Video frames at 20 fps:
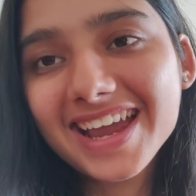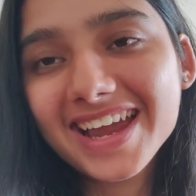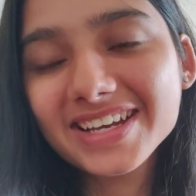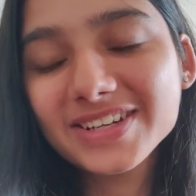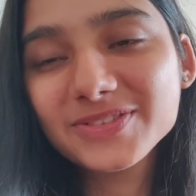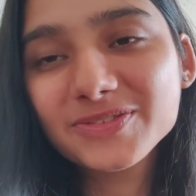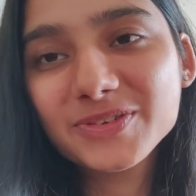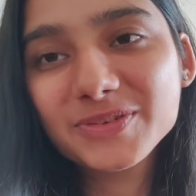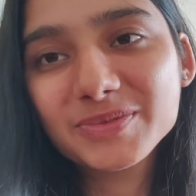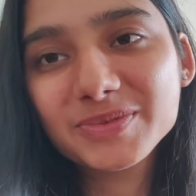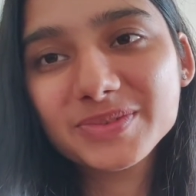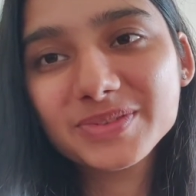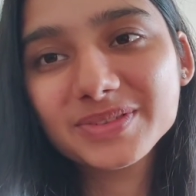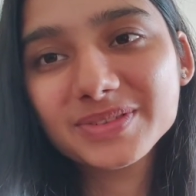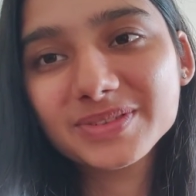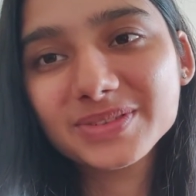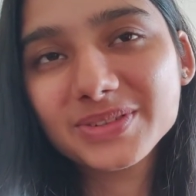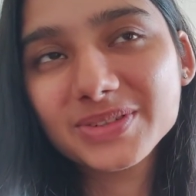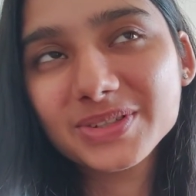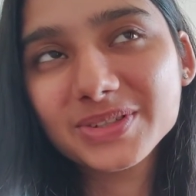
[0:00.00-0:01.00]
एंड फ्रॉम
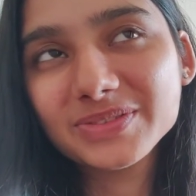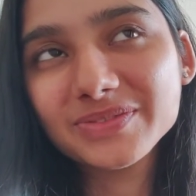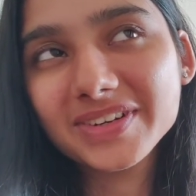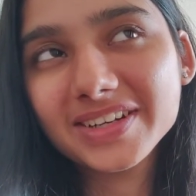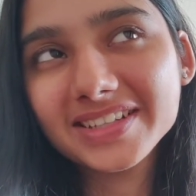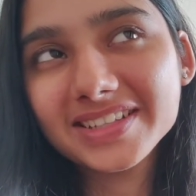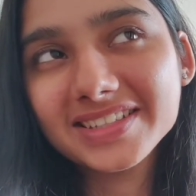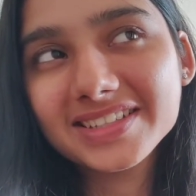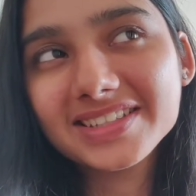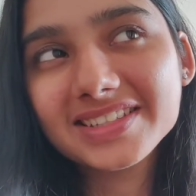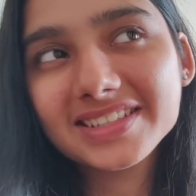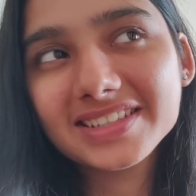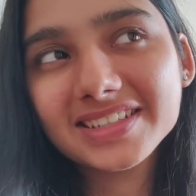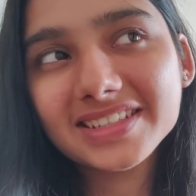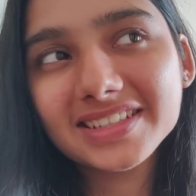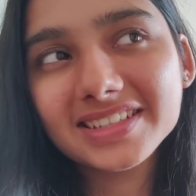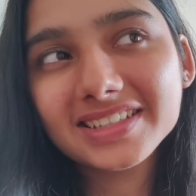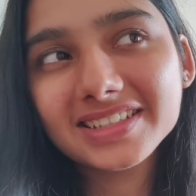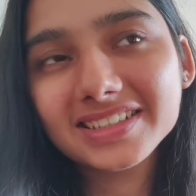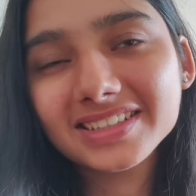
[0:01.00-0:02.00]
ऑन
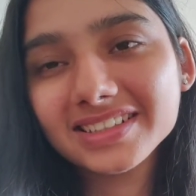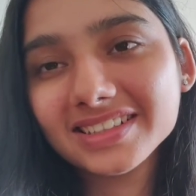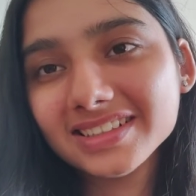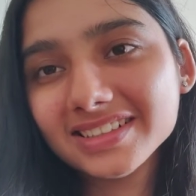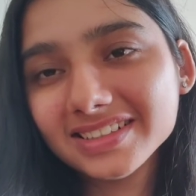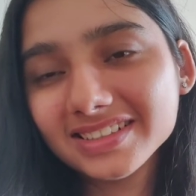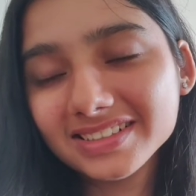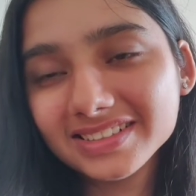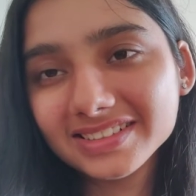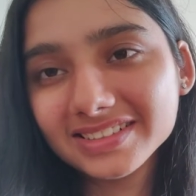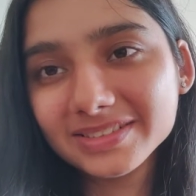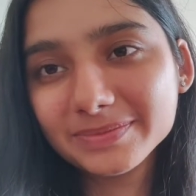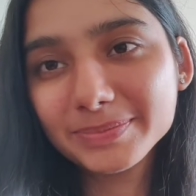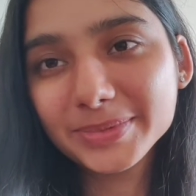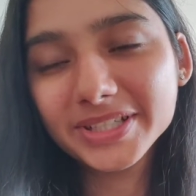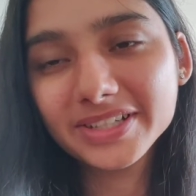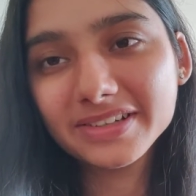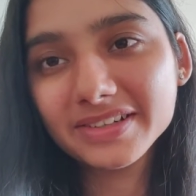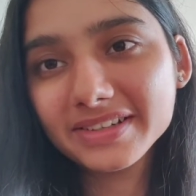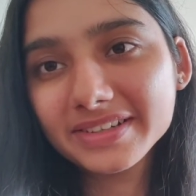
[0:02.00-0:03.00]
वेडनेसडे
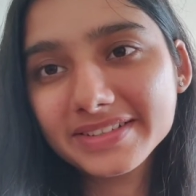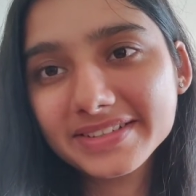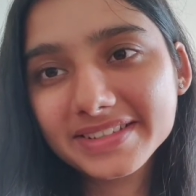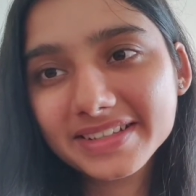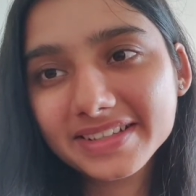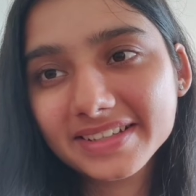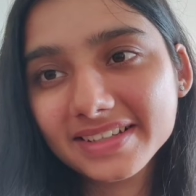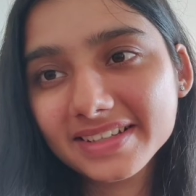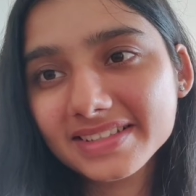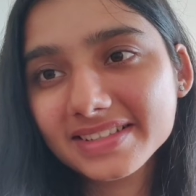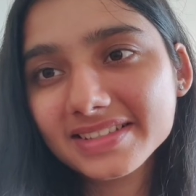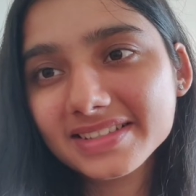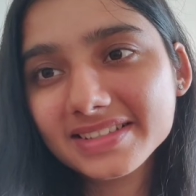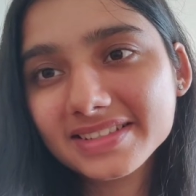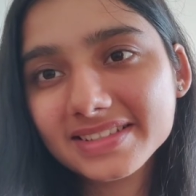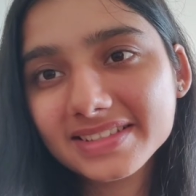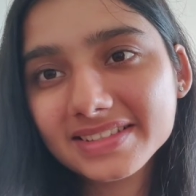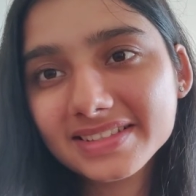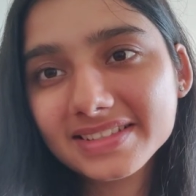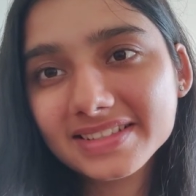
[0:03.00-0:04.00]
पीडियाट्रिक्स की
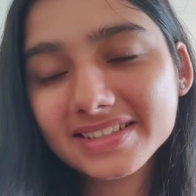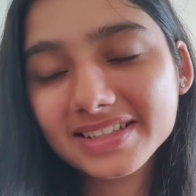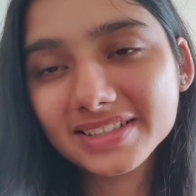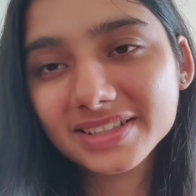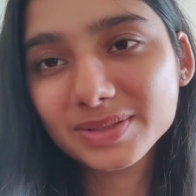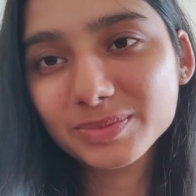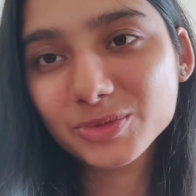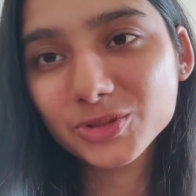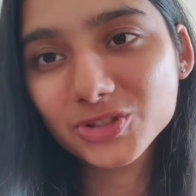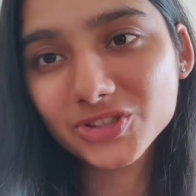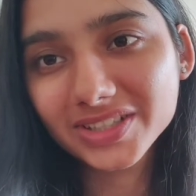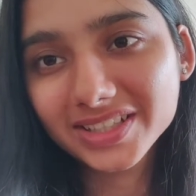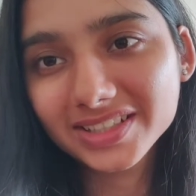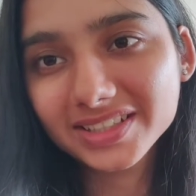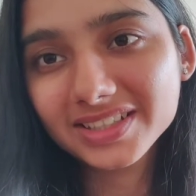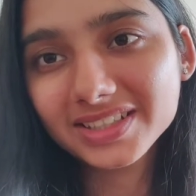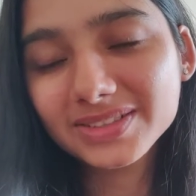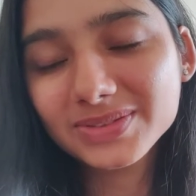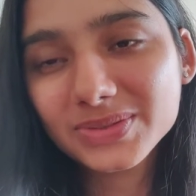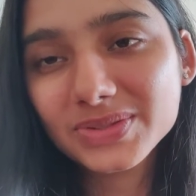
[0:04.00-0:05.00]
क्लास ख़त्म हो
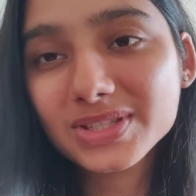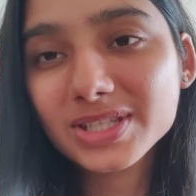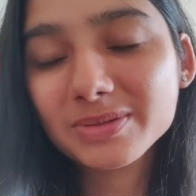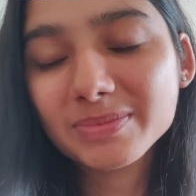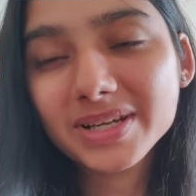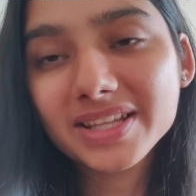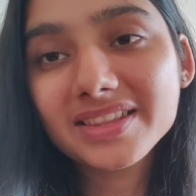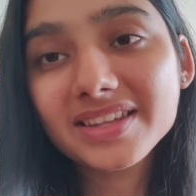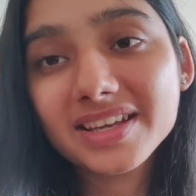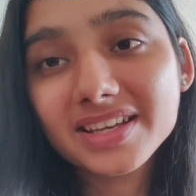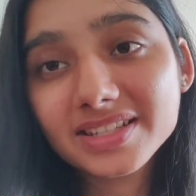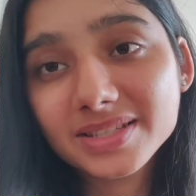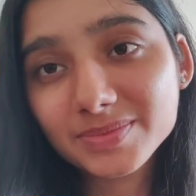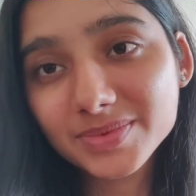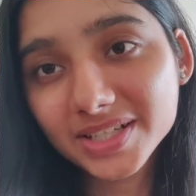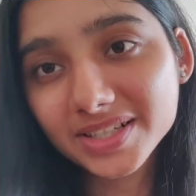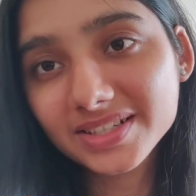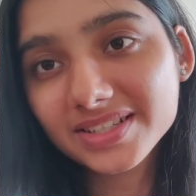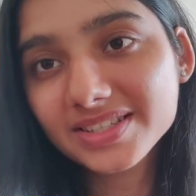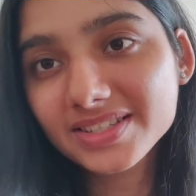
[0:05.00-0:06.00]
जाएगी उसके बाद नया
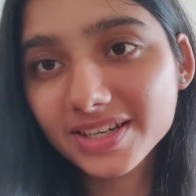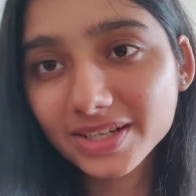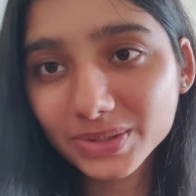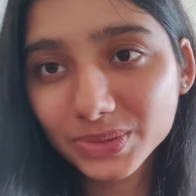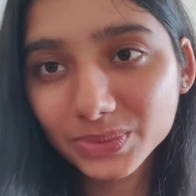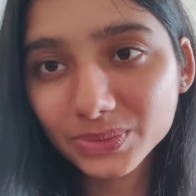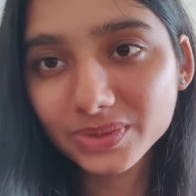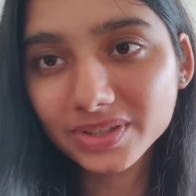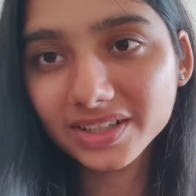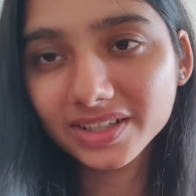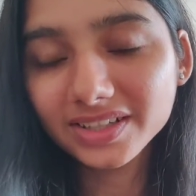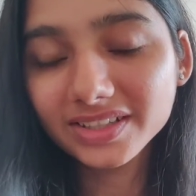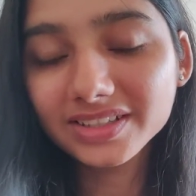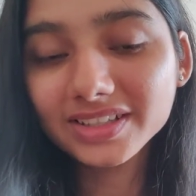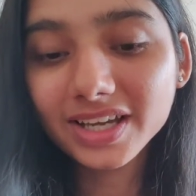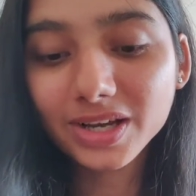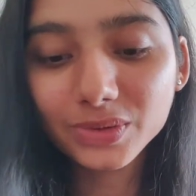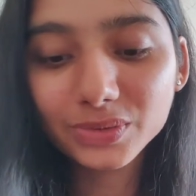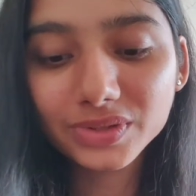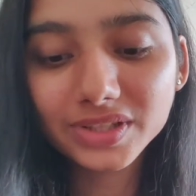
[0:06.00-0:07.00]
सब्जेक्ट स्टार्ट होगा
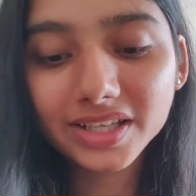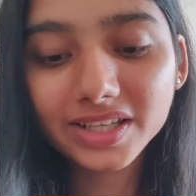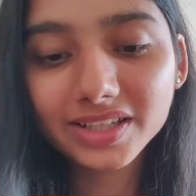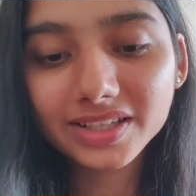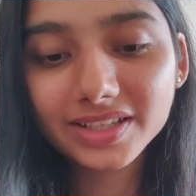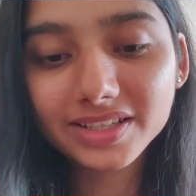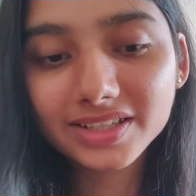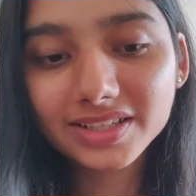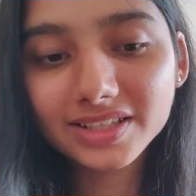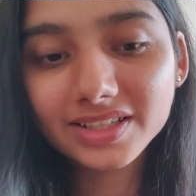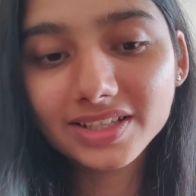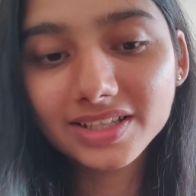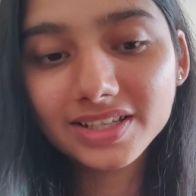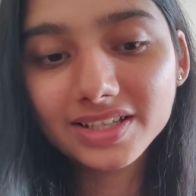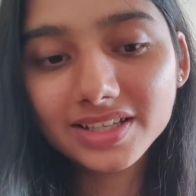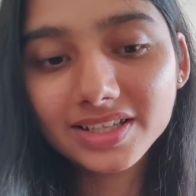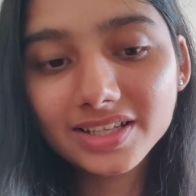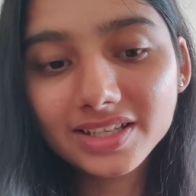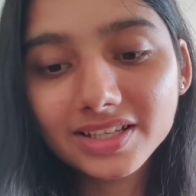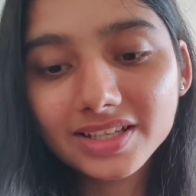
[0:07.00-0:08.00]
क्या होता है कि
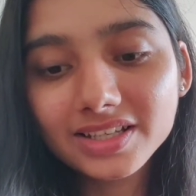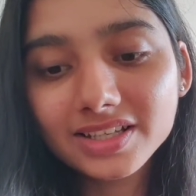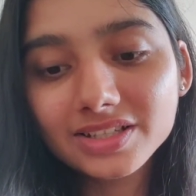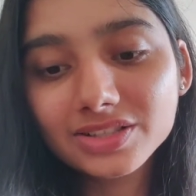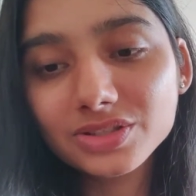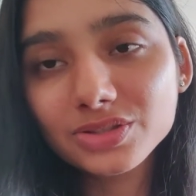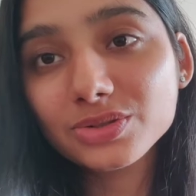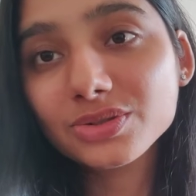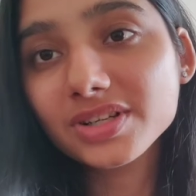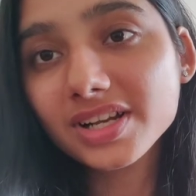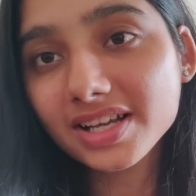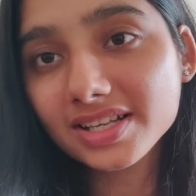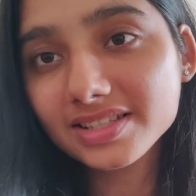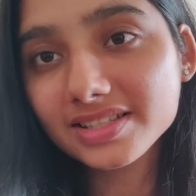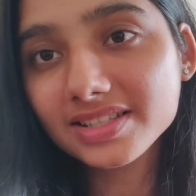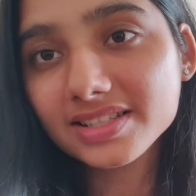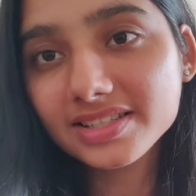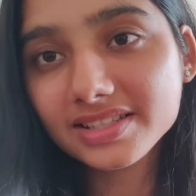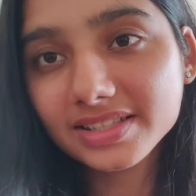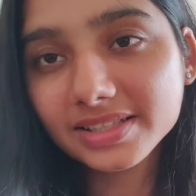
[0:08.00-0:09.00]
जो
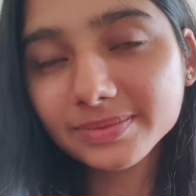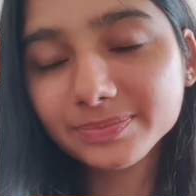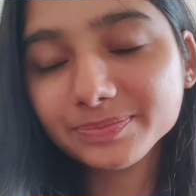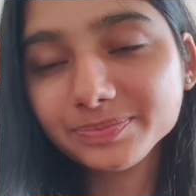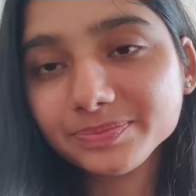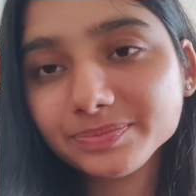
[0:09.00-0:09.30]
क्लासेस हैं